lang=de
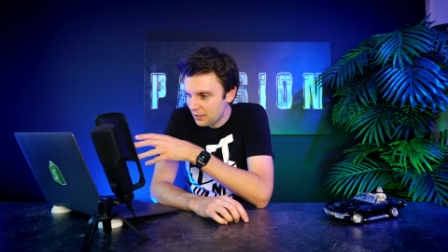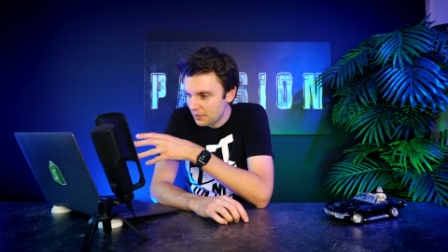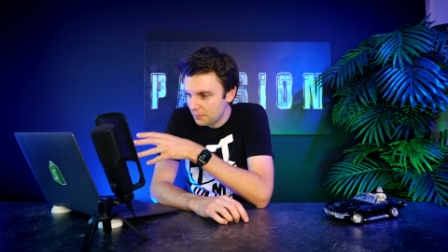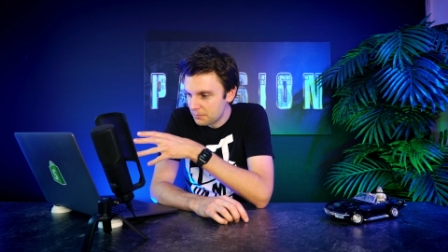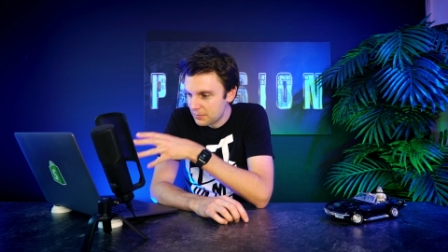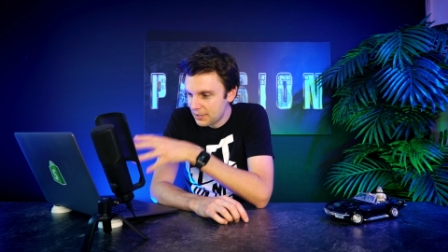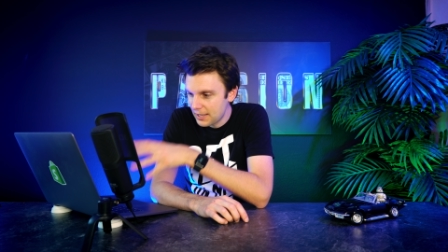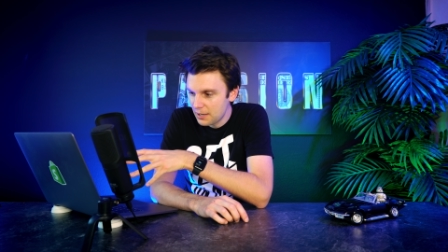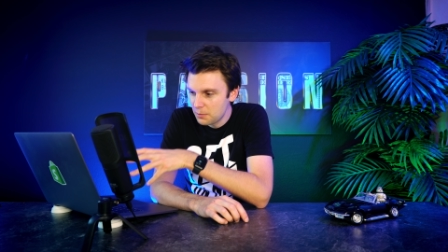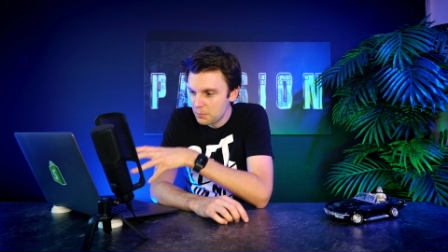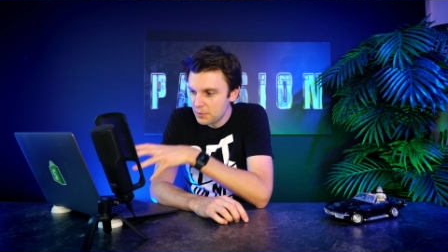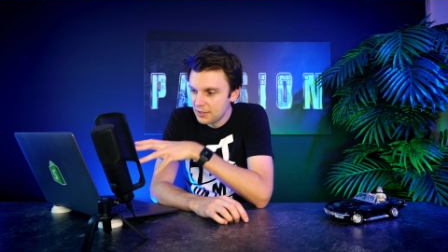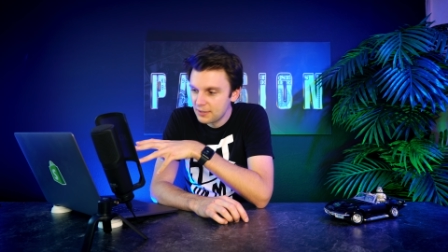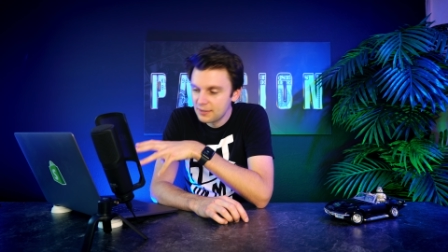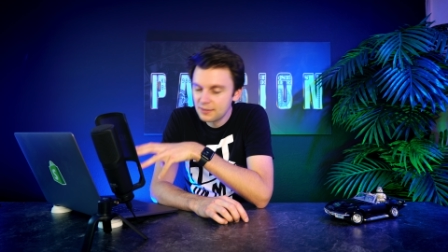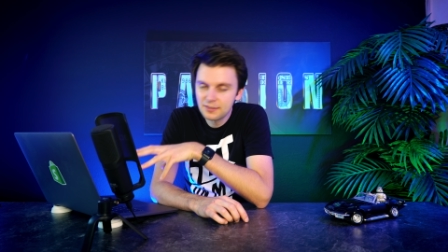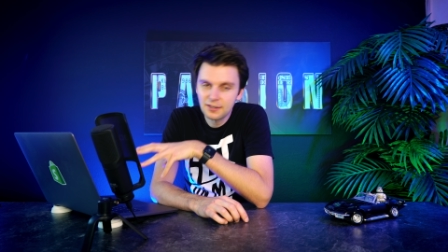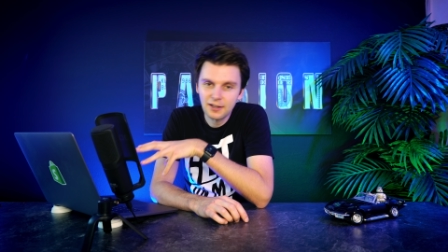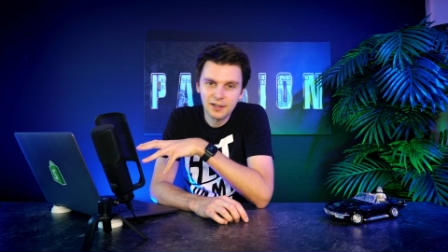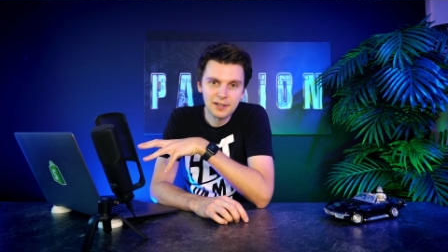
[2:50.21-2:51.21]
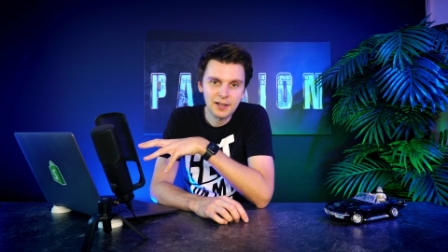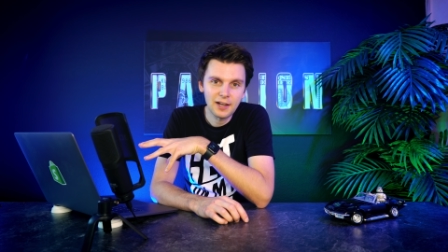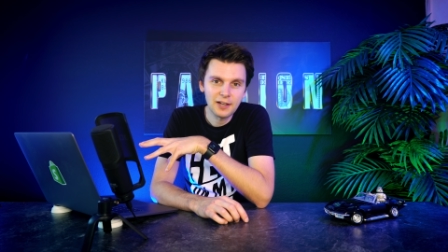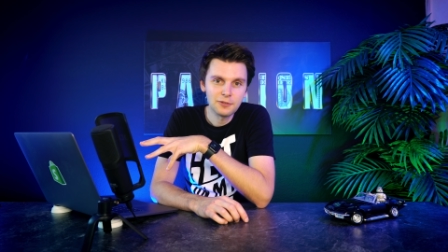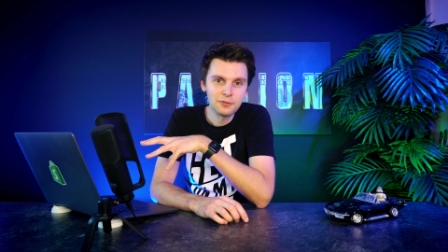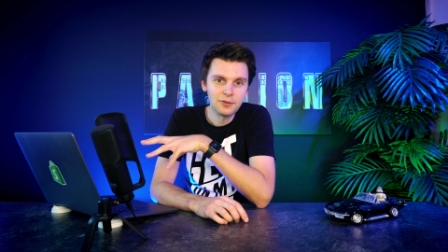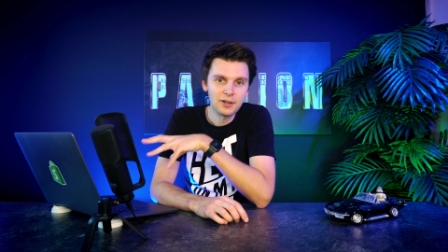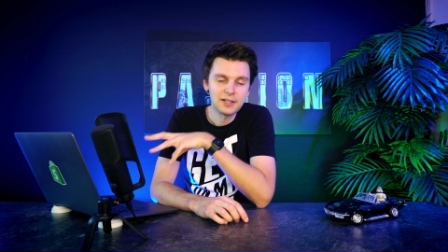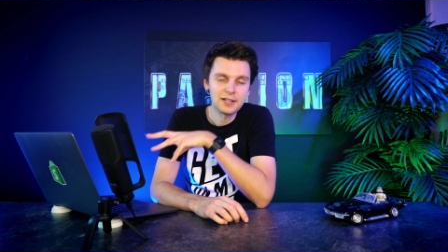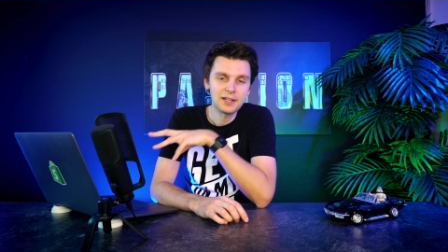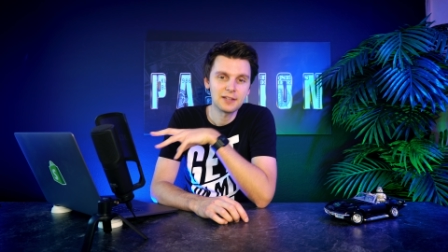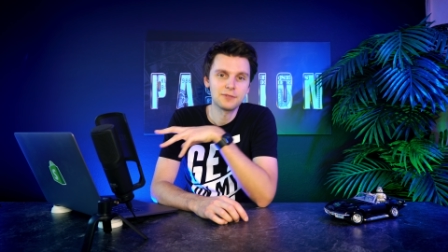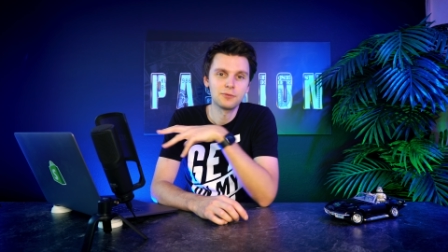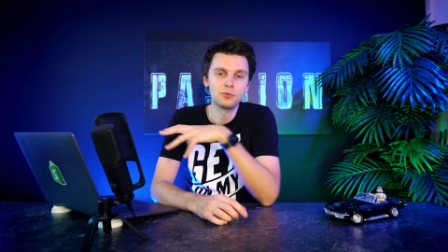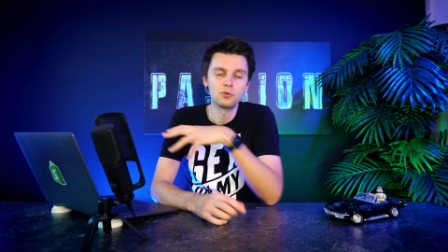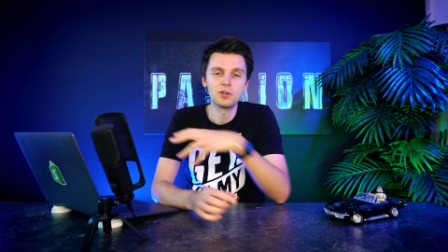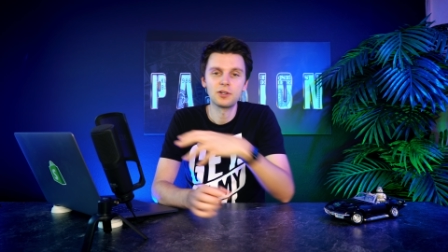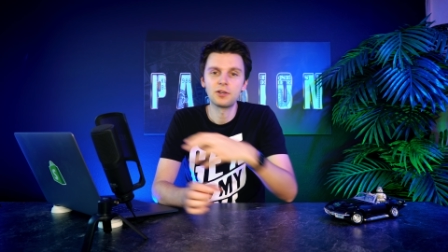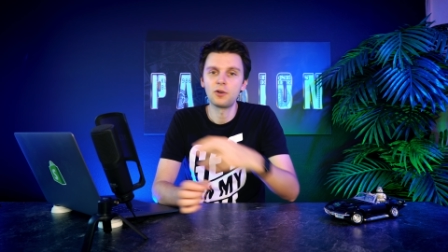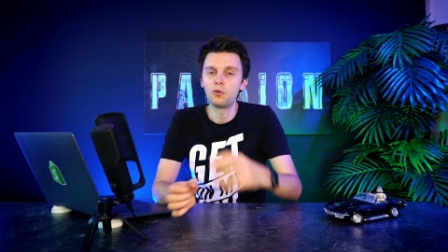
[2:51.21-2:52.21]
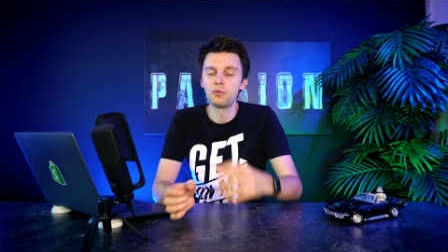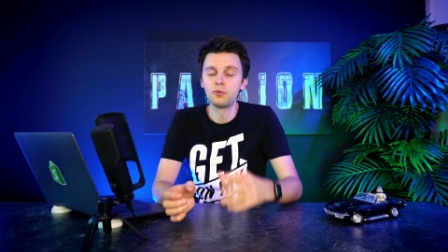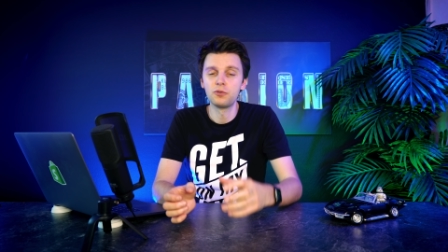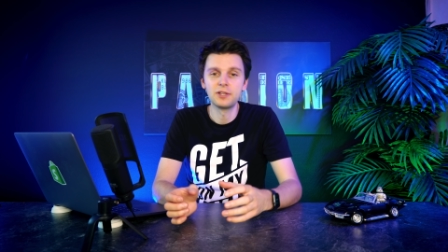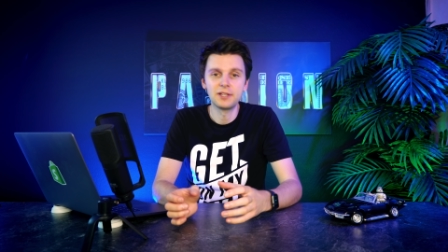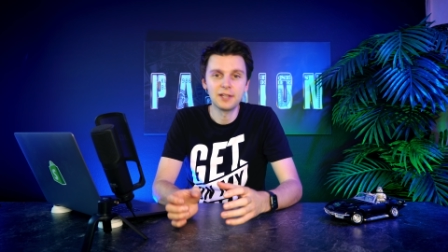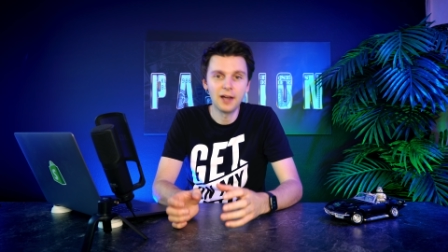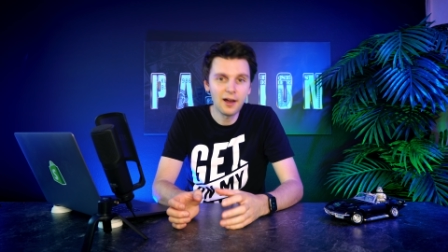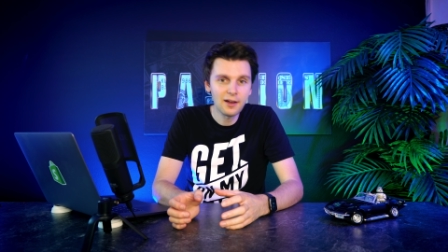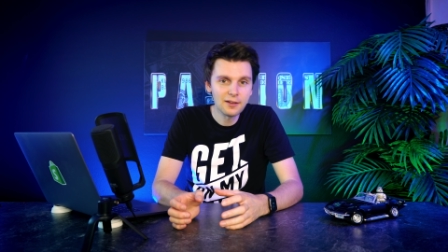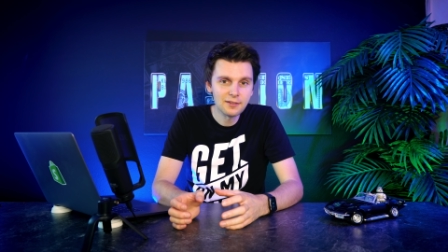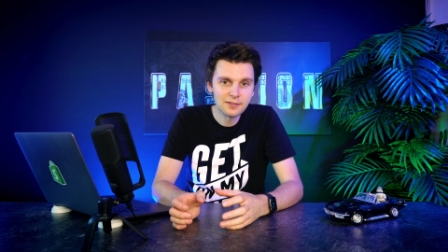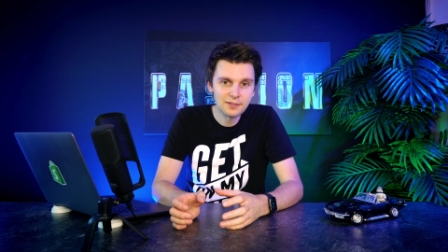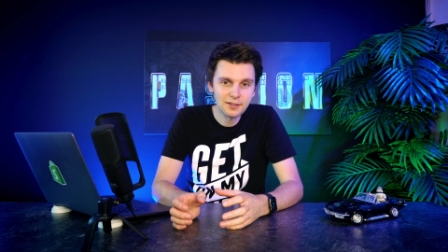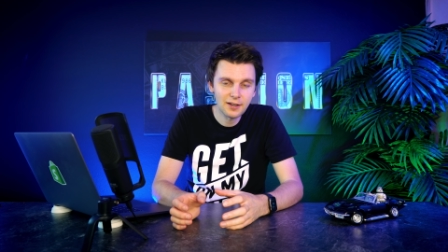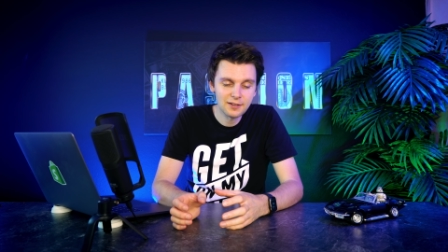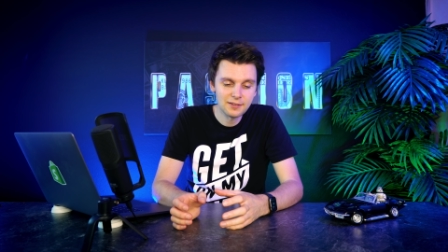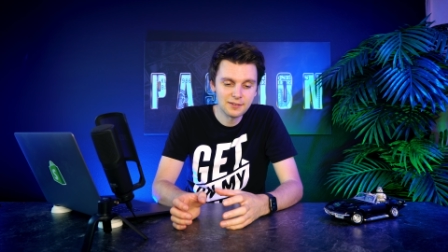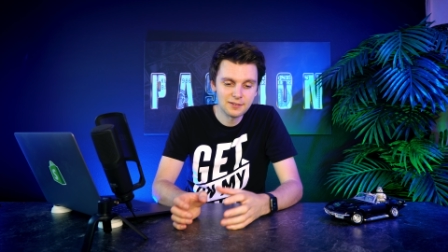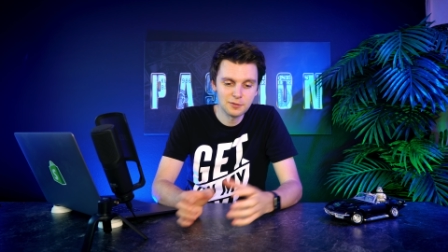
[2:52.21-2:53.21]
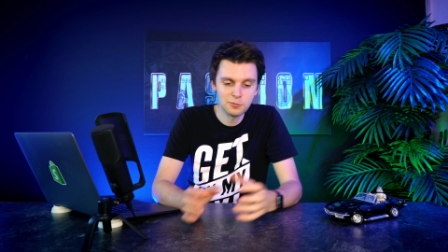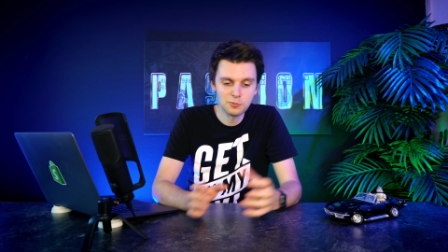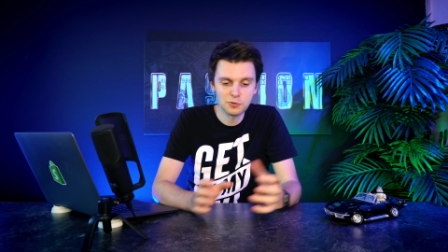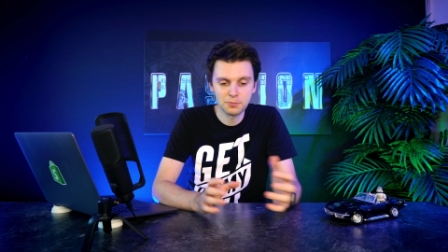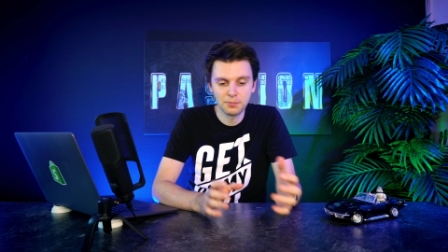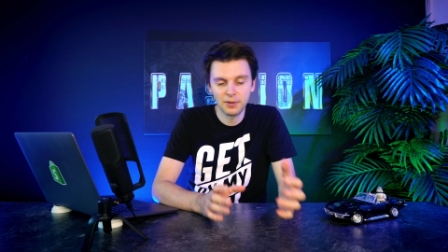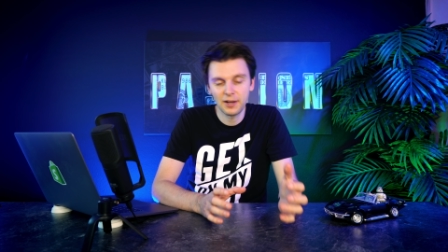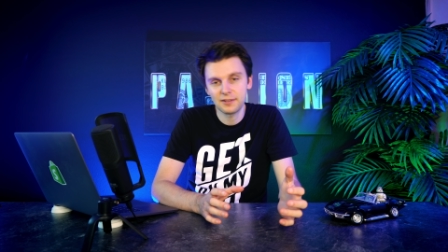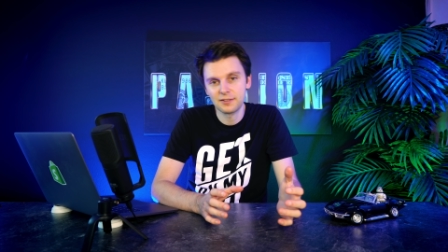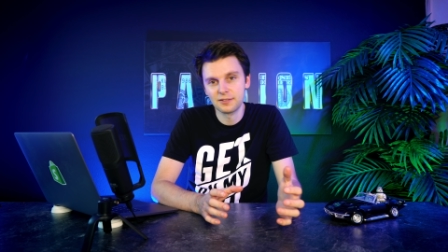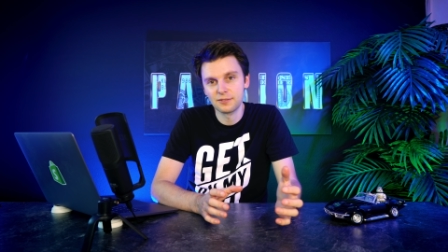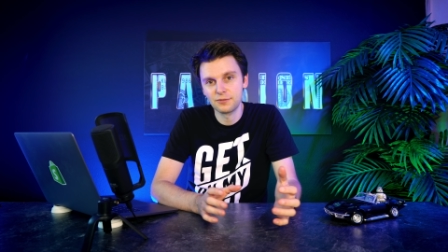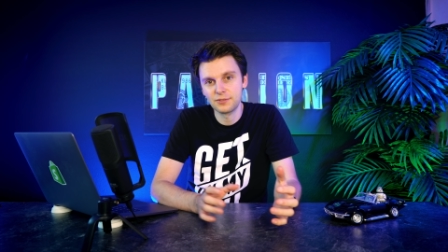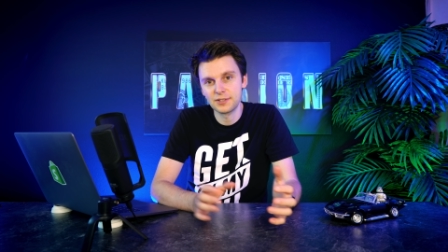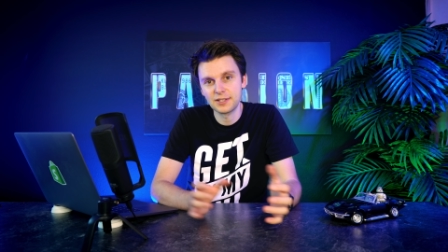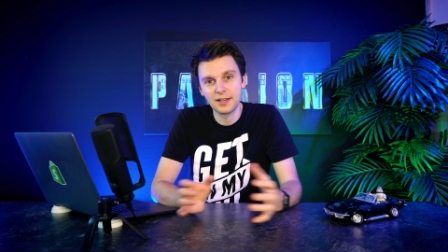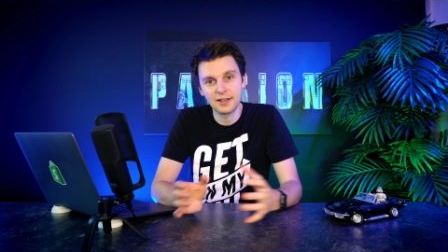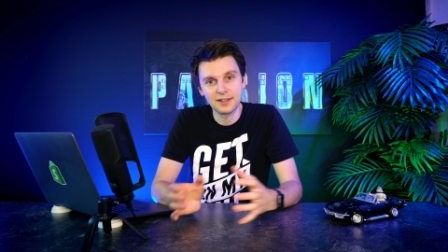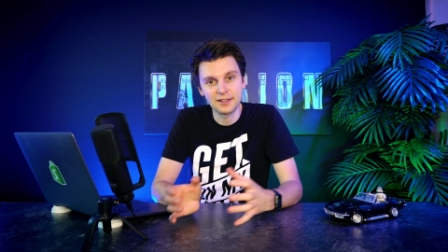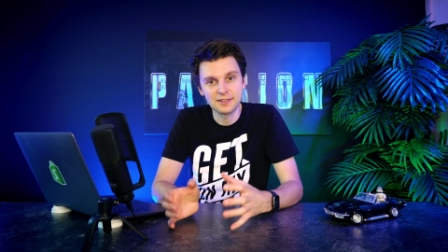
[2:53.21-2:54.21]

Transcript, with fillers: Ähm, Gaming ist halt einfach jetzt wirklich auch für die Jahreszeit ziemlich passend wieder.